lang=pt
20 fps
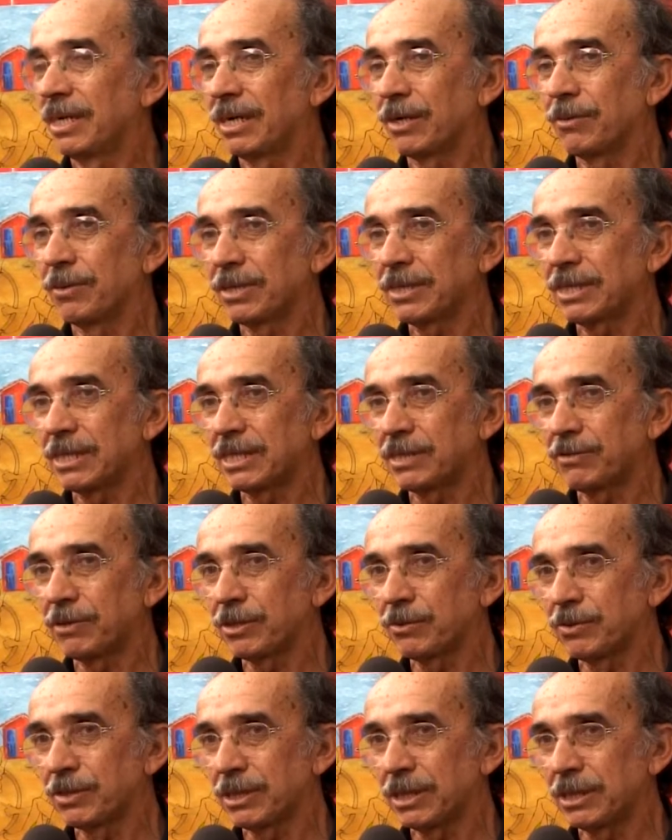Agora
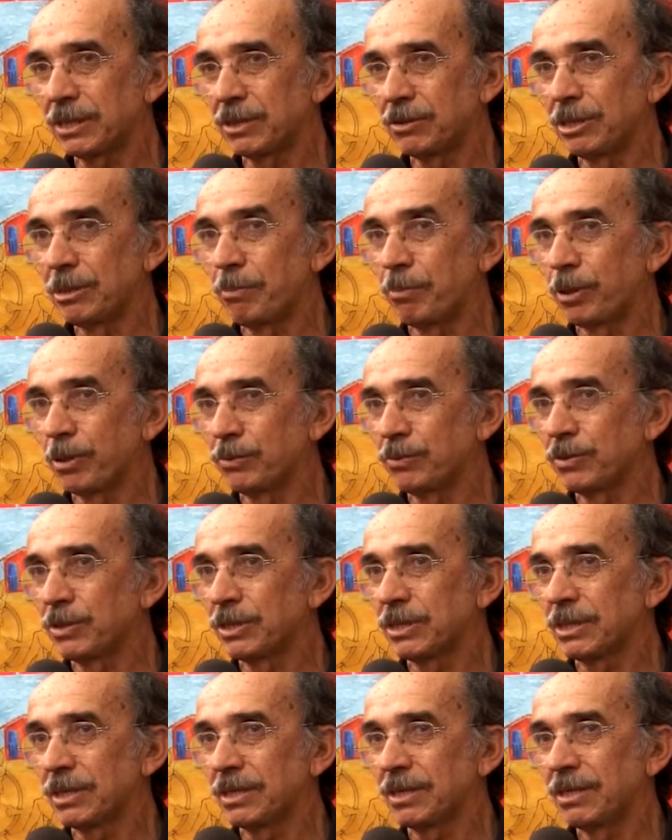satisfeito no sentido de
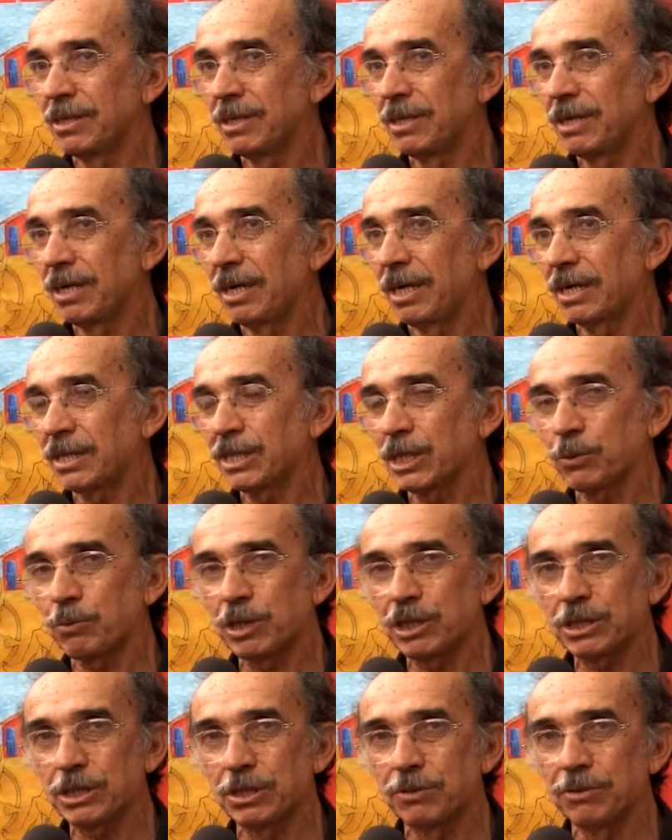produzir. Essa
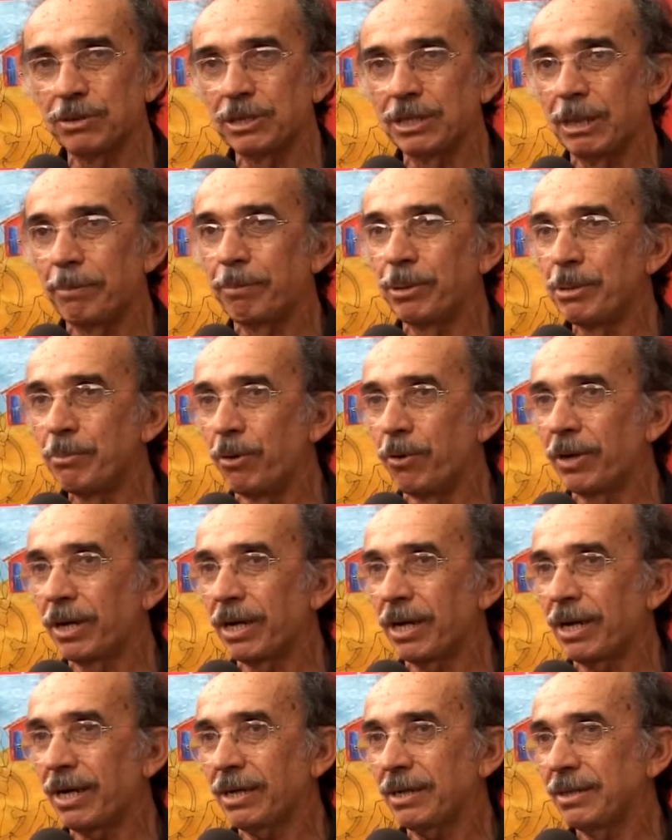questão de
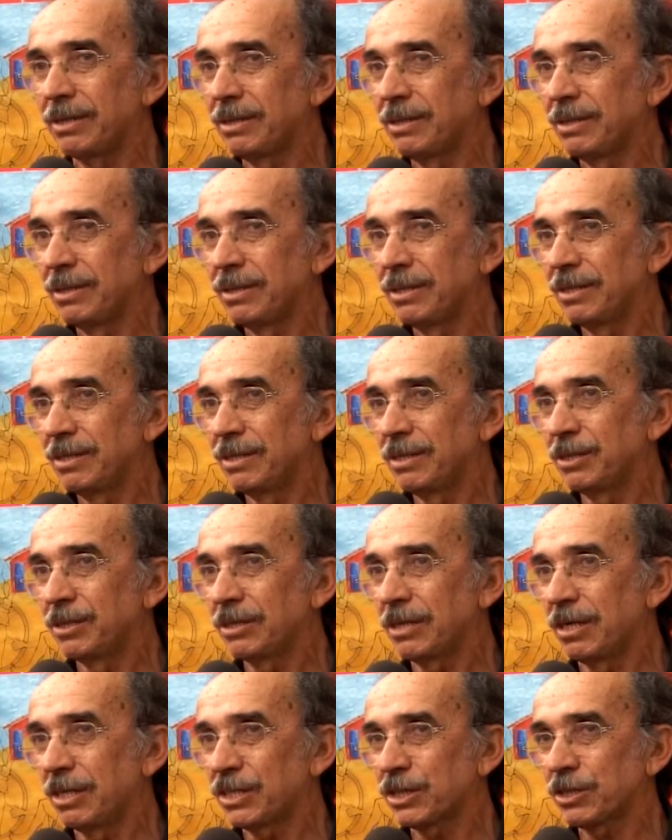aprimorar,
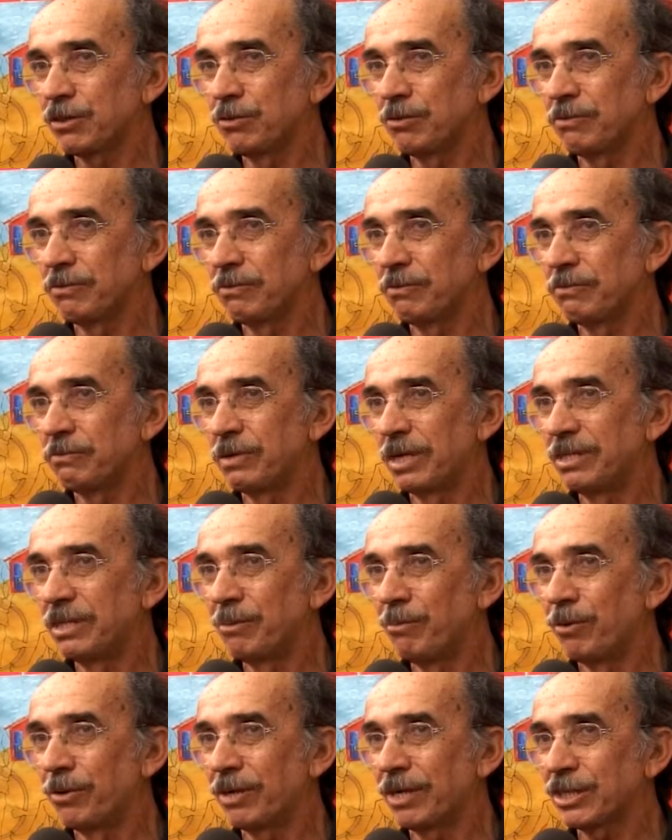eh, acho que não vai
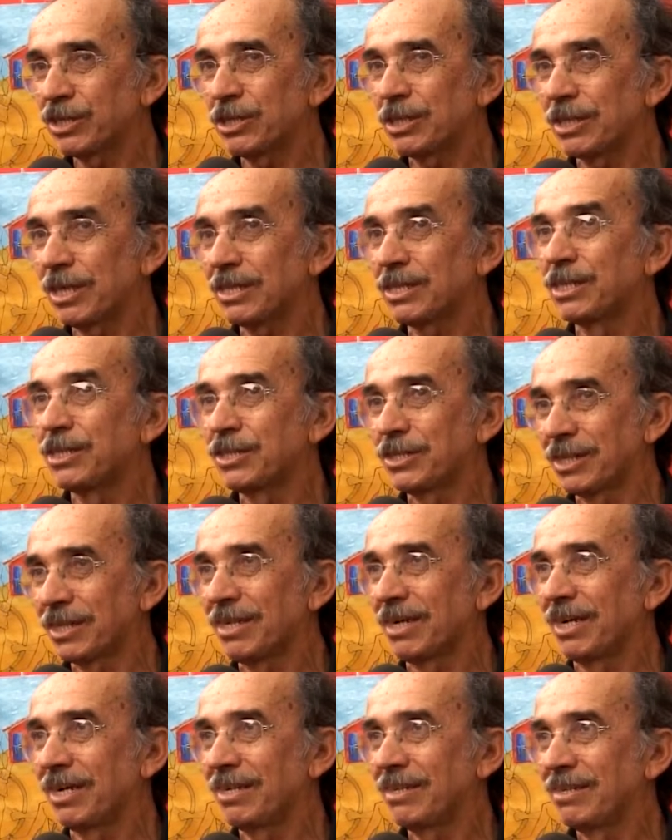demorar a chegar, se
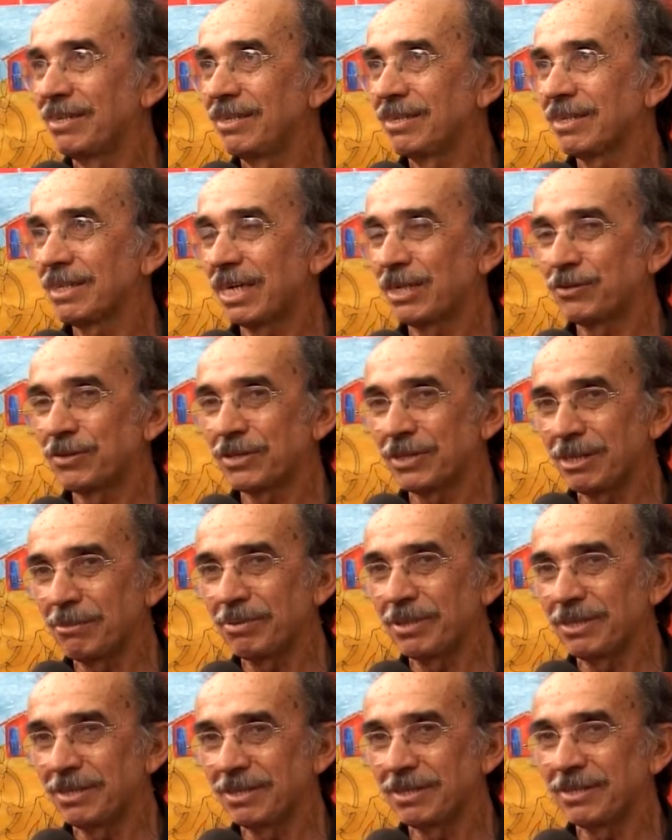chegar. Quero
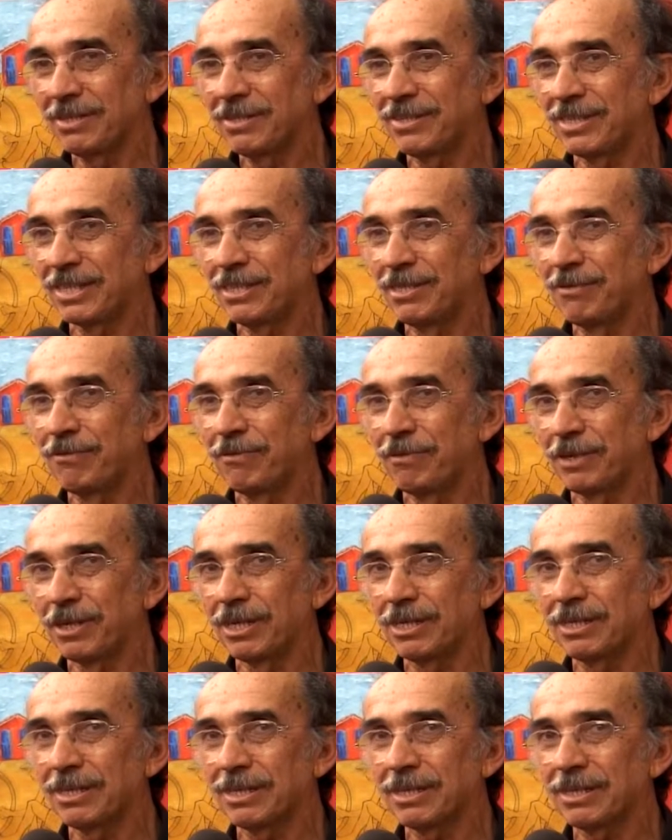sempre seguir em
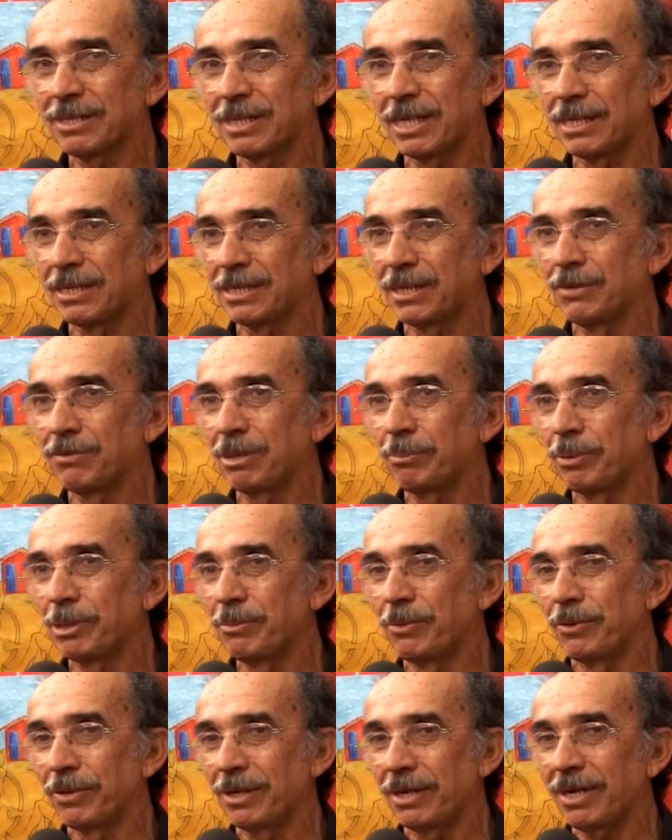frente, tentando
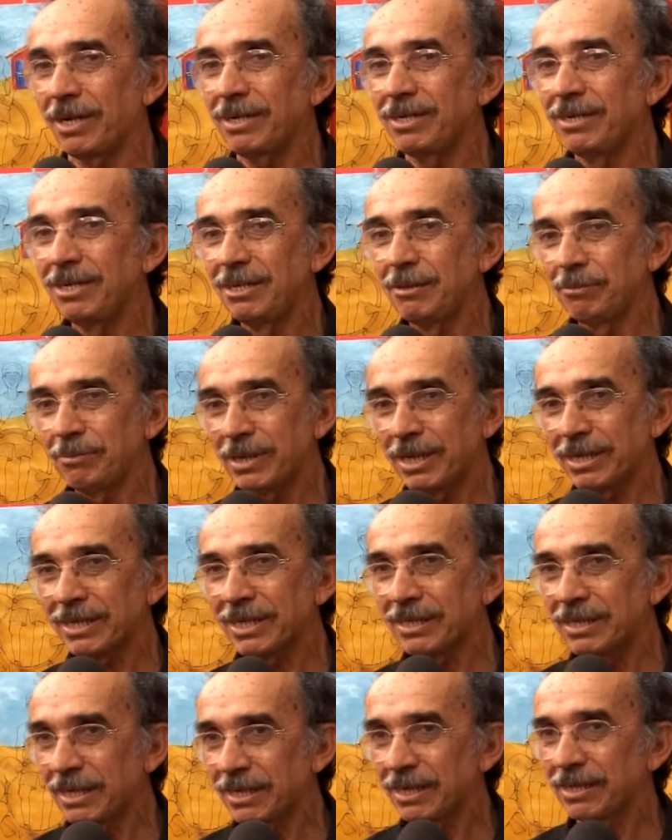aprimorar para
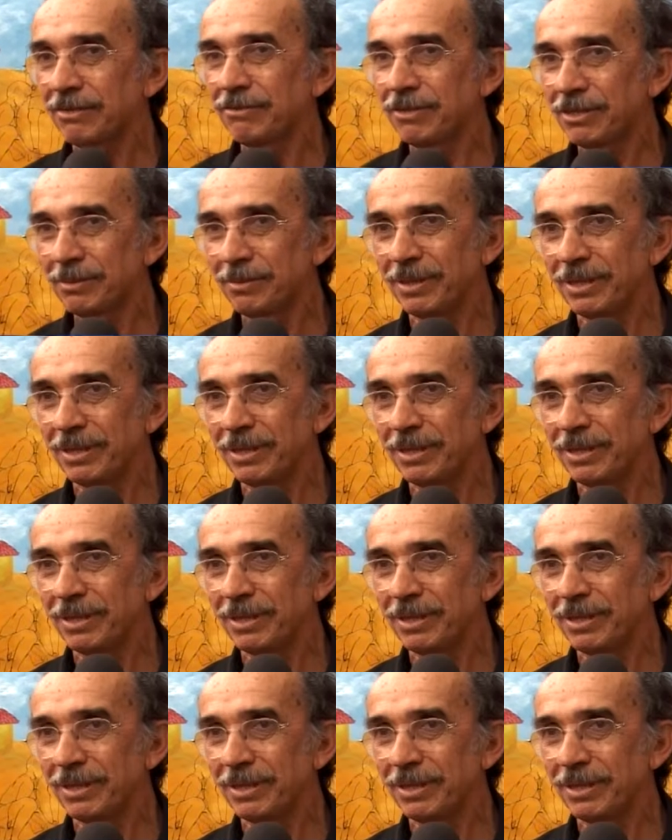agradar cada vez